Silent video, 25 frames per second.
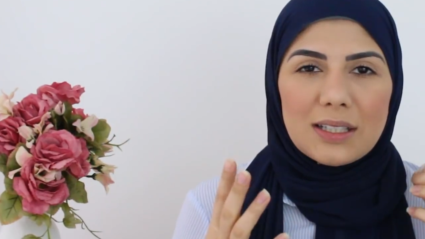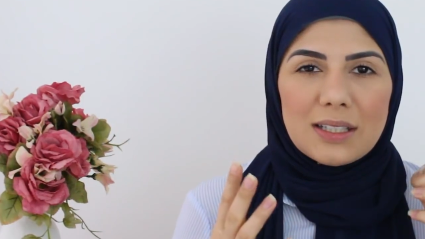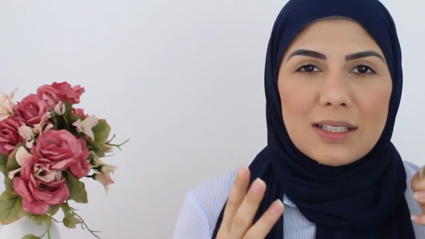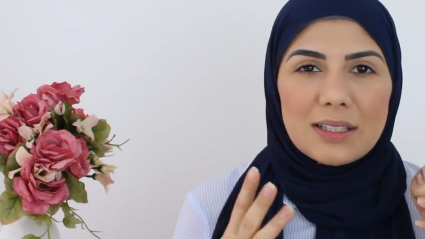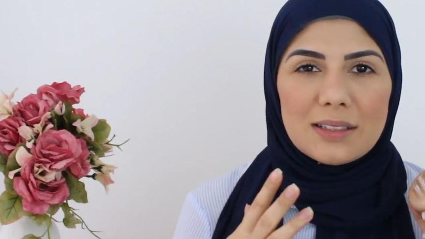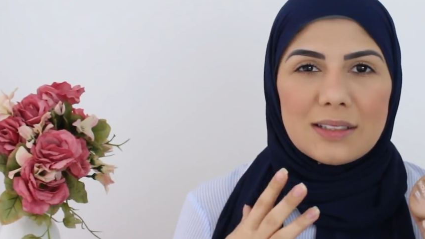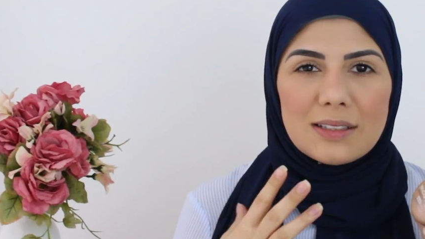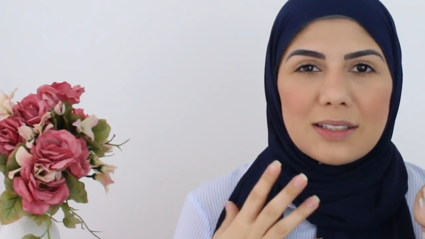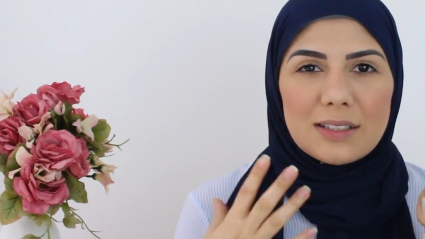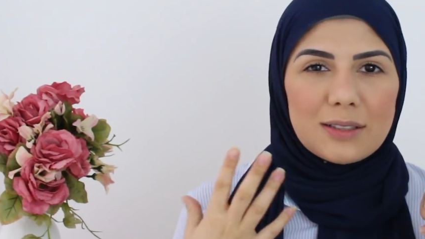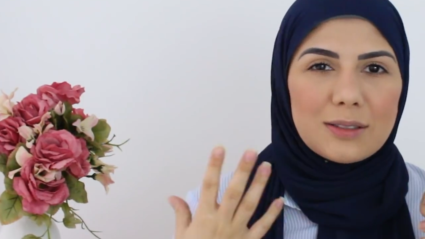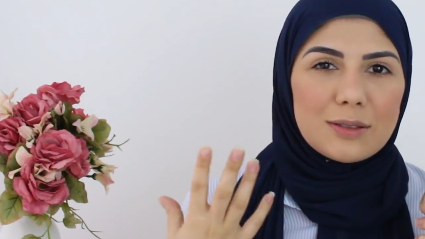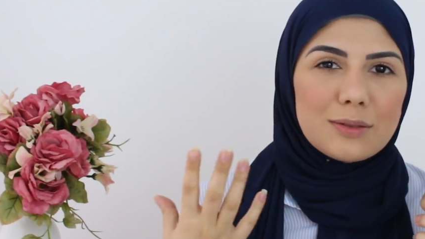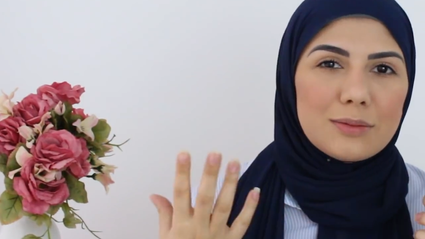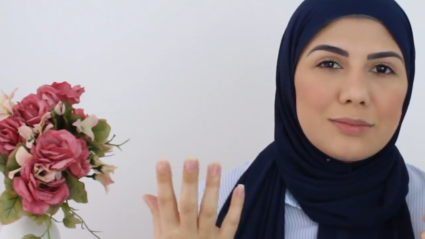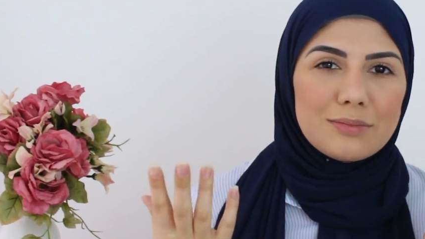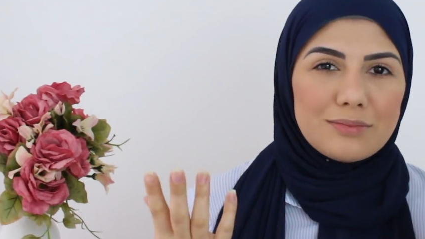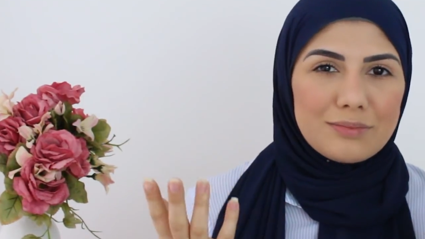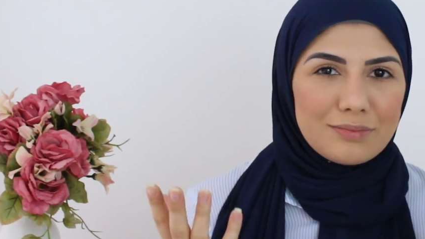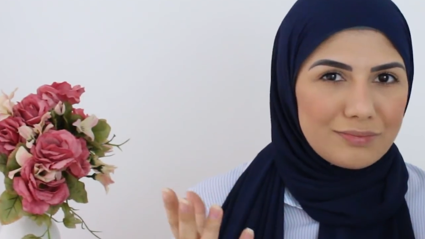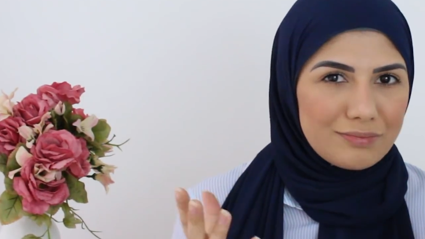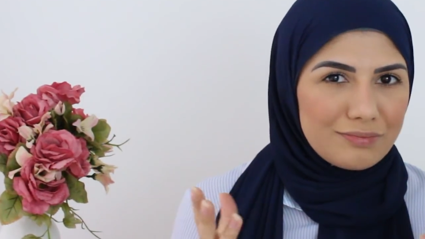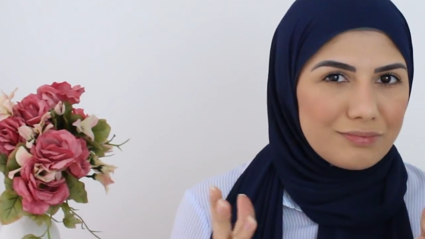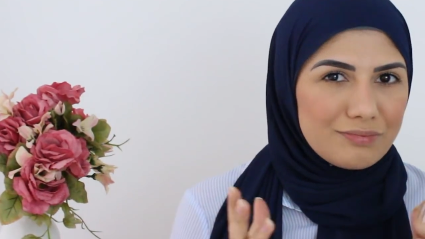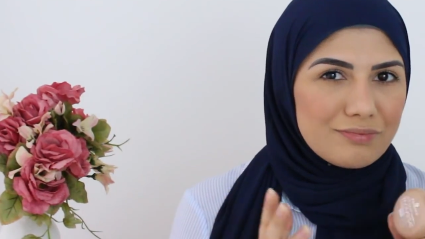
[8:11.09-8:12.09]

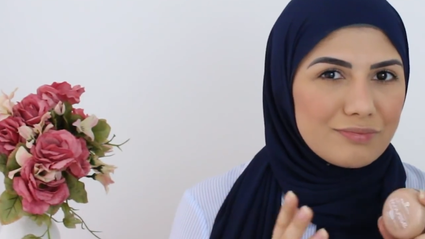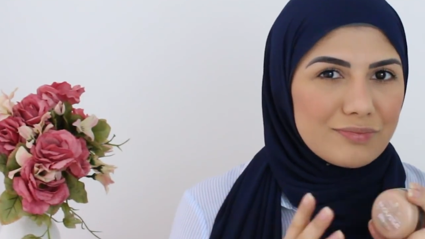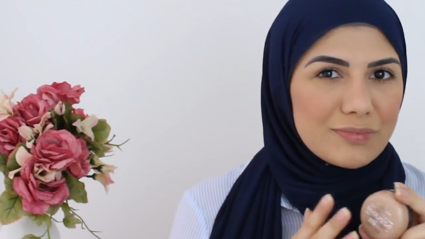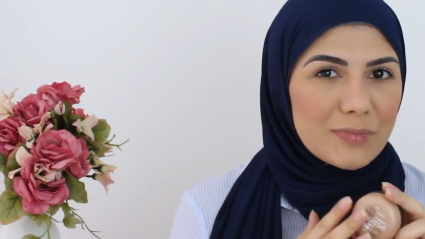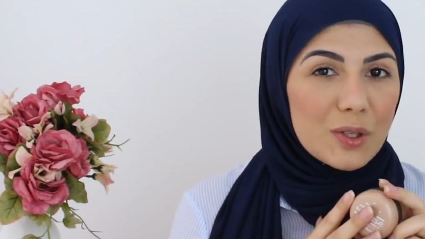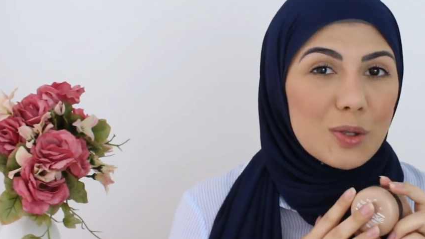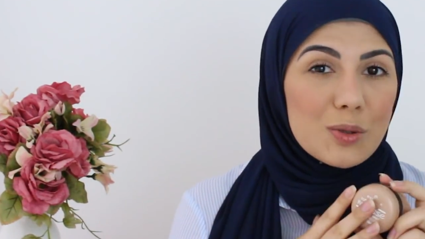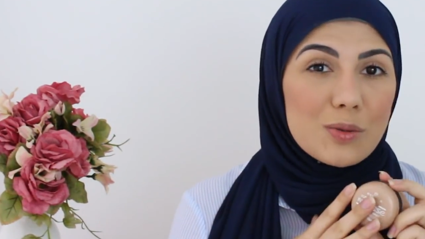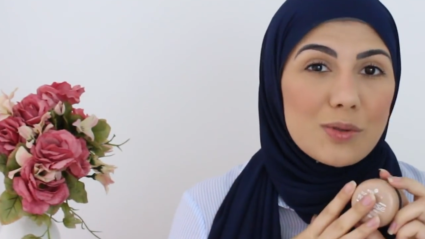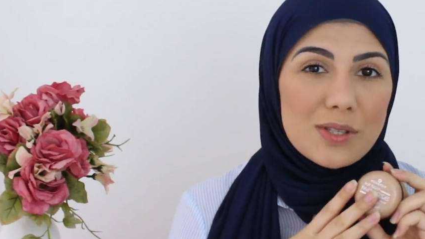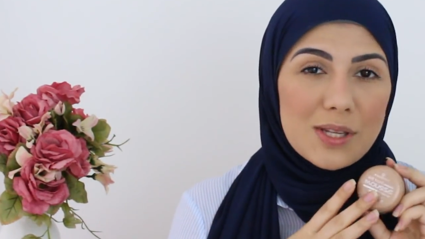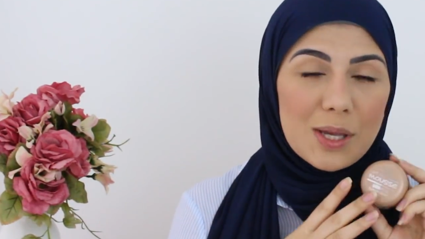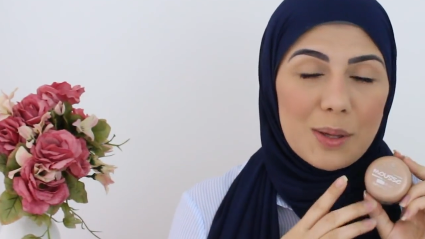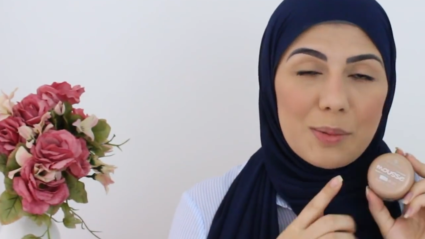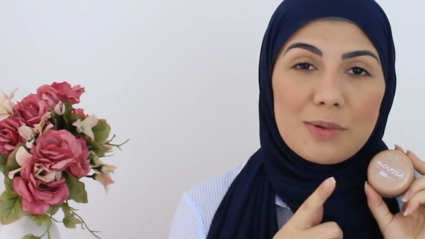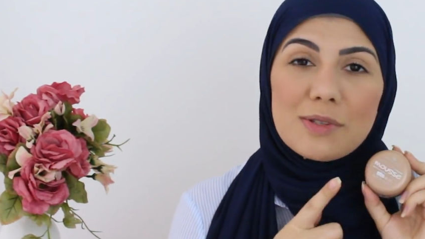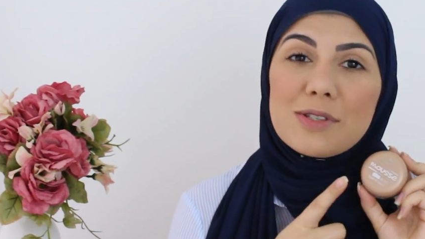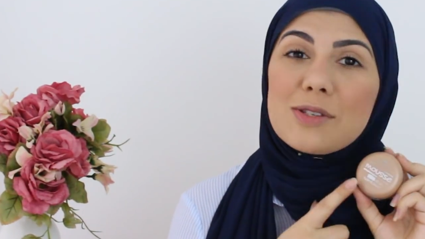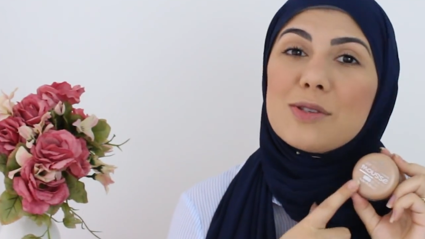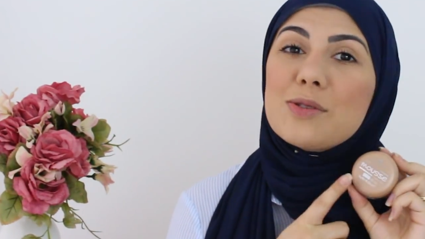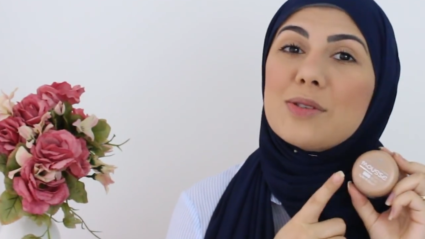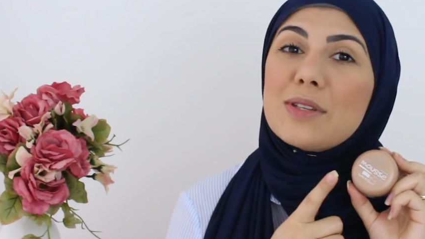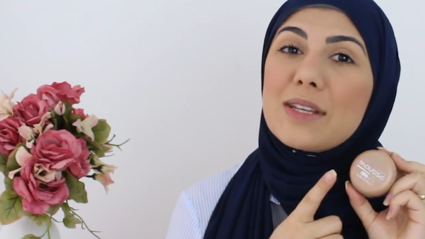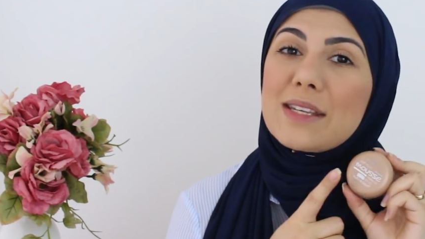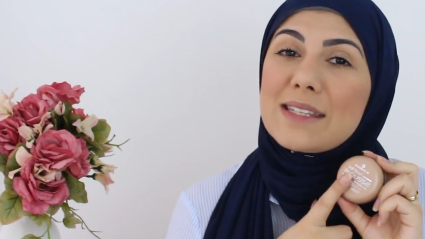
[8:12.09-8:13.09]
então não sei,
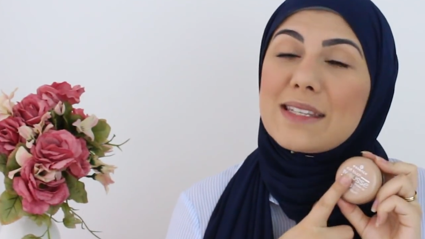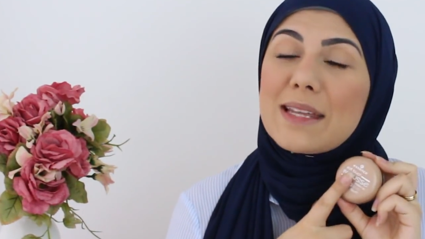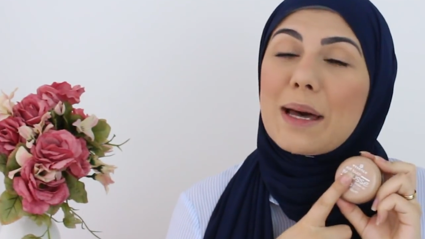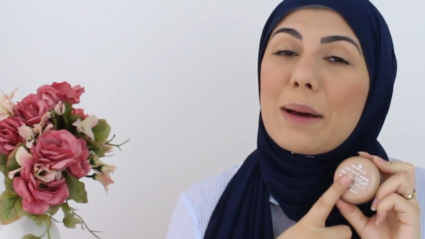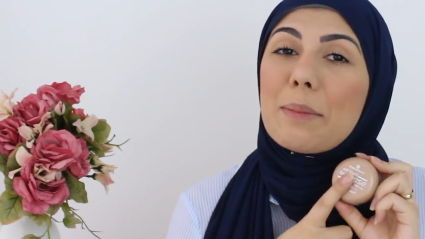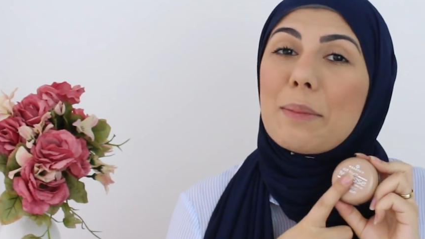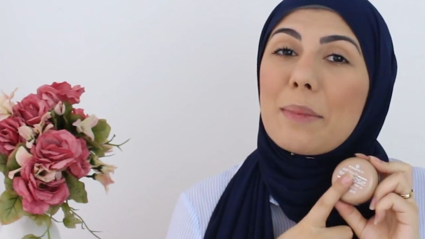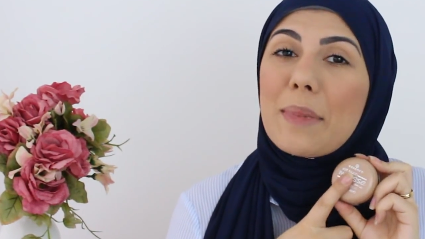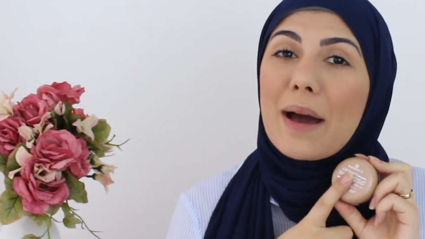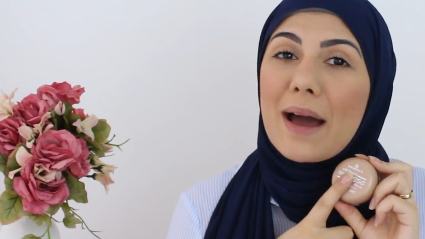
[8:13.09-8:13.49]
preciso testar